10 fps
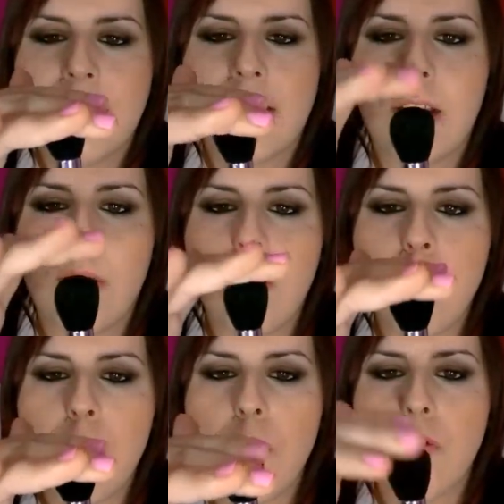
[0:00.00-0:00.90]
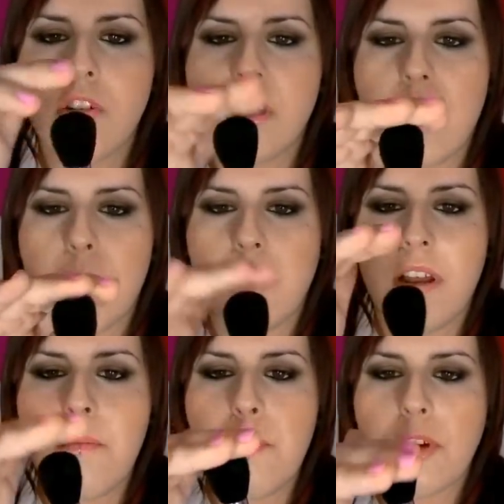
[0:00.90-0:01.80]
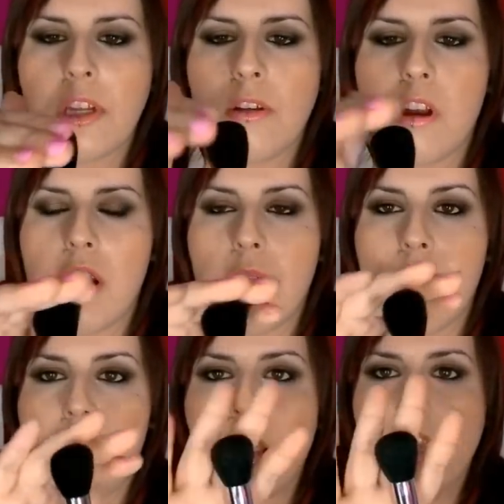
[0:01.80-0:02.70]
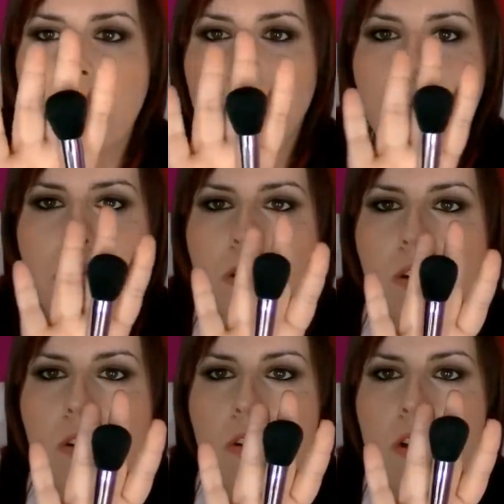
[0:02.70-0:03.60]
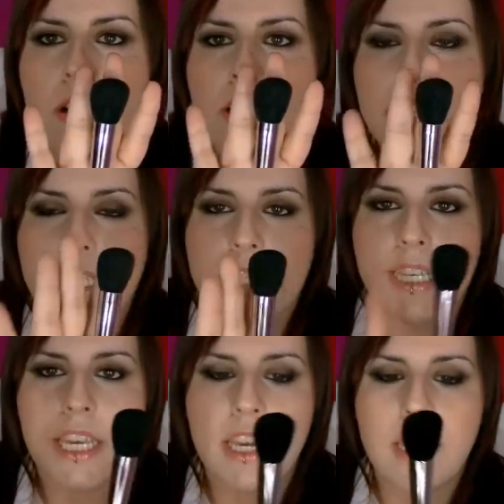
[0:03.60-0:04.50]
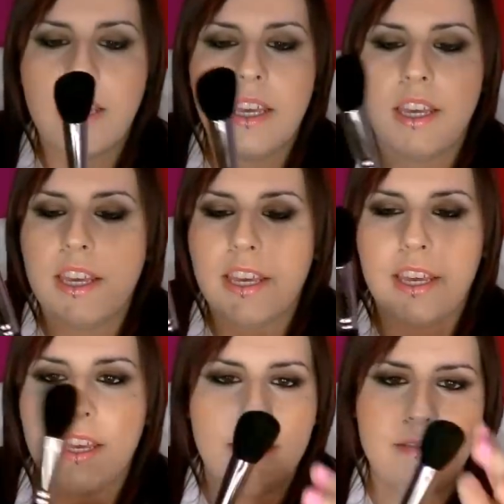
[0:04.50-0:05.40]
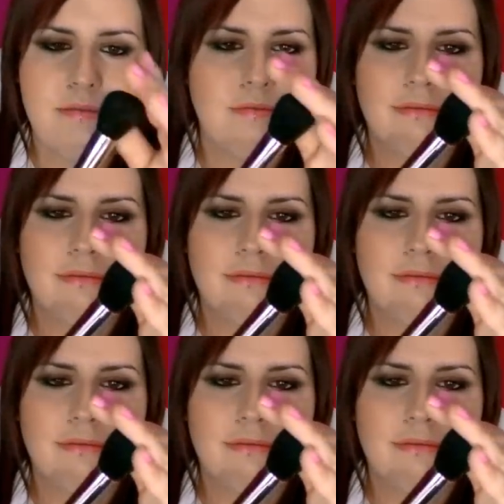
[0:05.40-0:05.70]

que luego se abrirá un poquito al lavarla y esto. Y